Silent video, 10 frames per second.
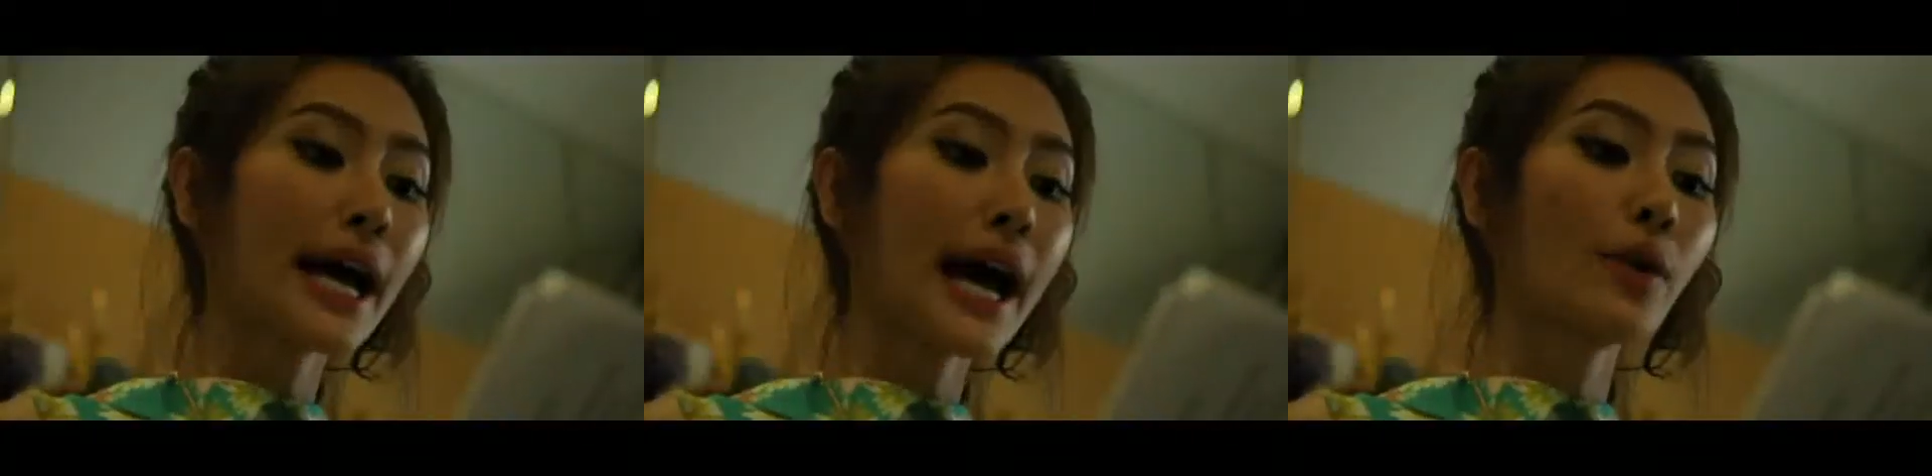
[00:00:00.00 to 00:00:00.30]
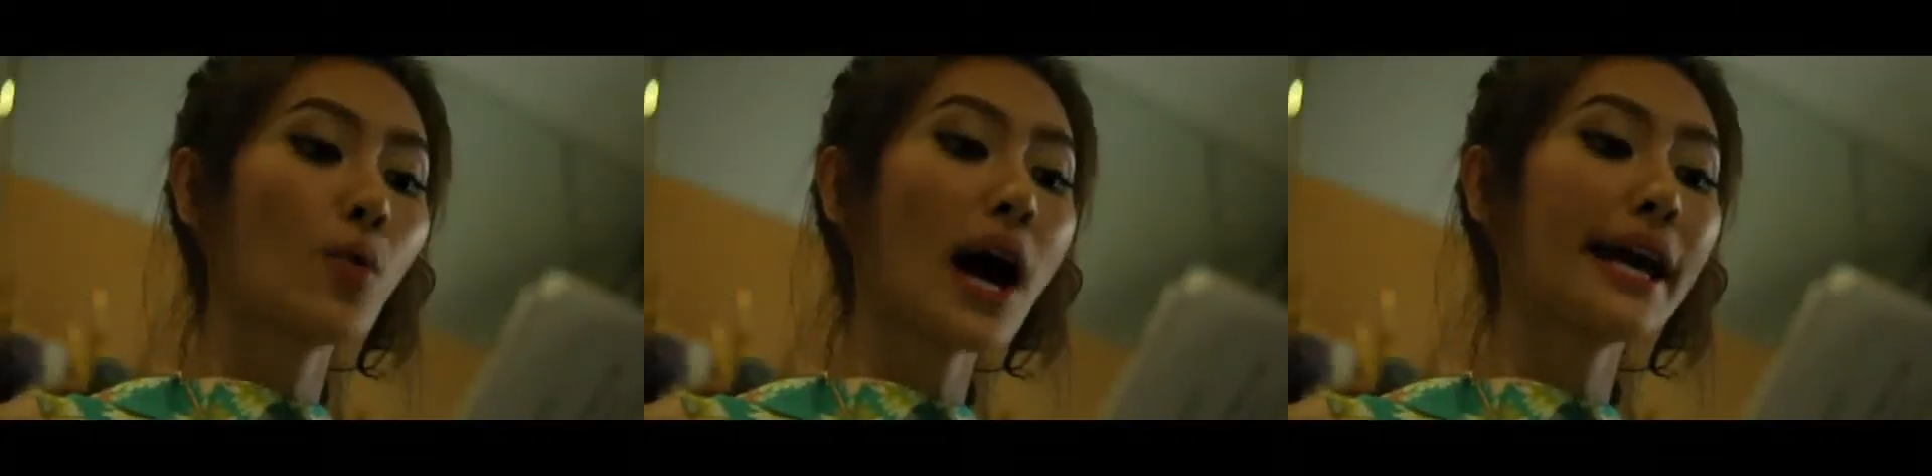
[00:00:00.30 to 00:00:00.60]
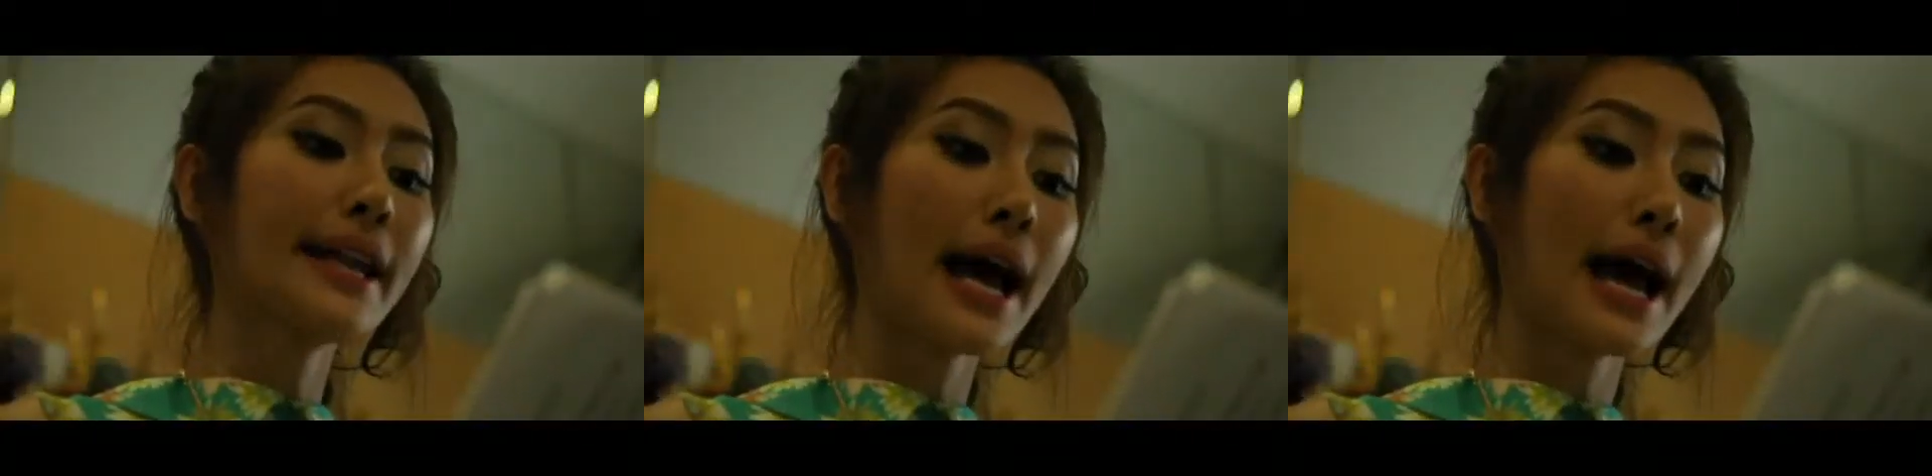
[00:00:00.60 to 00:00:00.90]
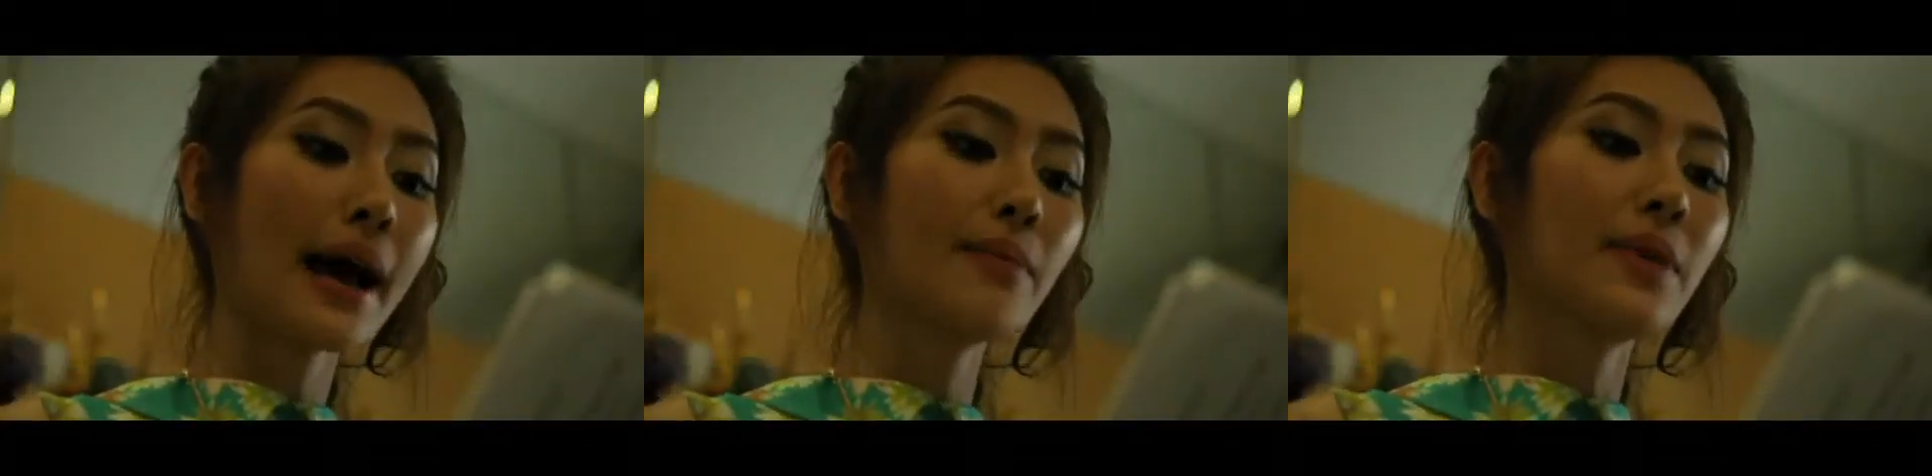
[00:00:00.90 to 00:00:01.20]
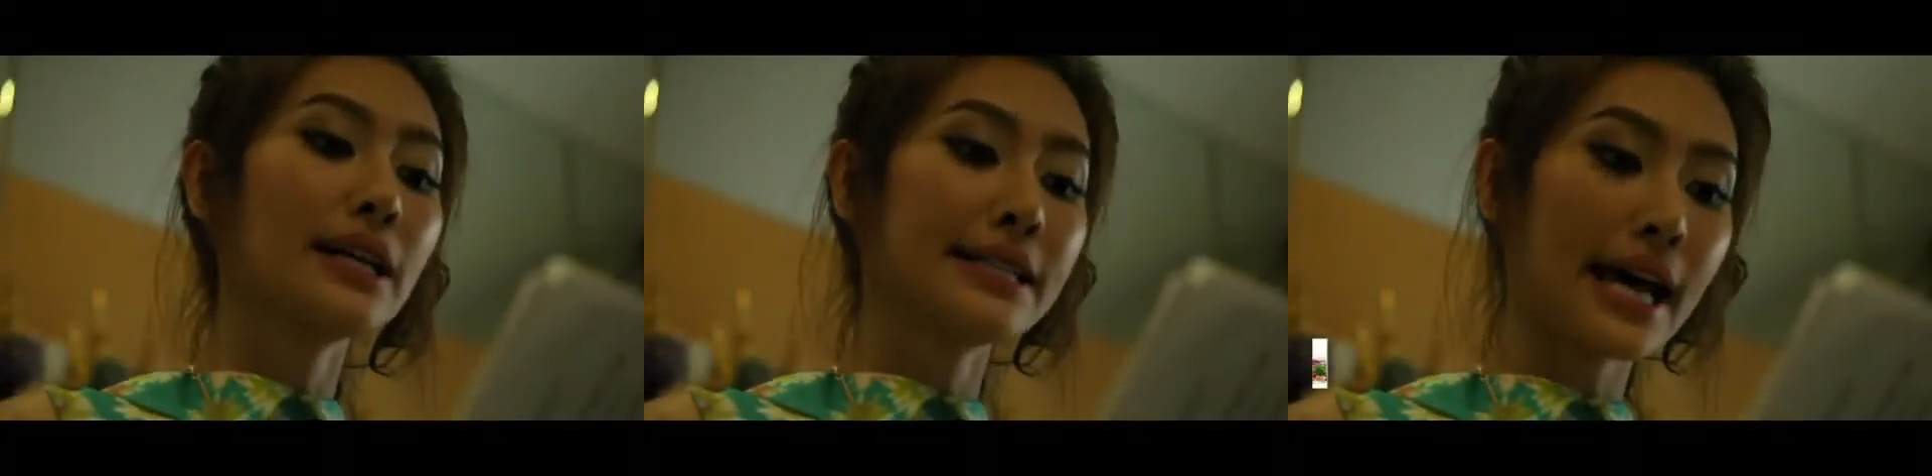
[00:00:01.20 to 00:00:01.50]
การว่าย
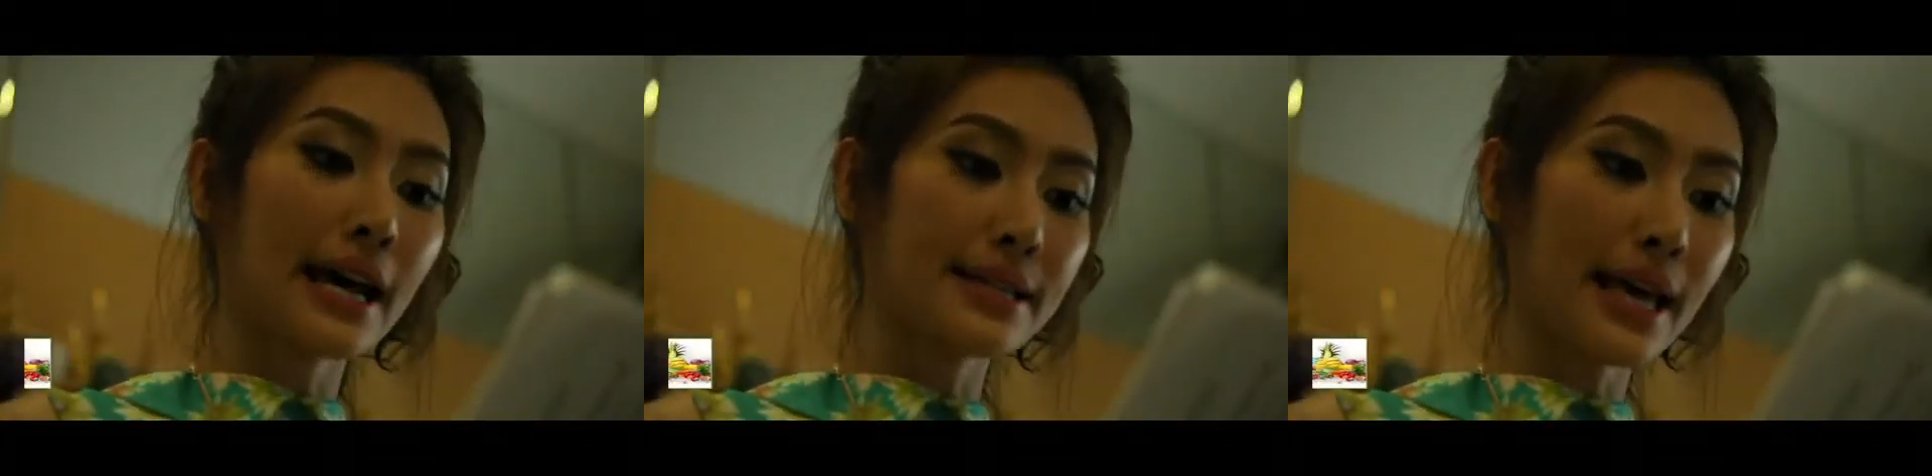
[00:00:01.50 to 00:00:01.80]
น้ำจะ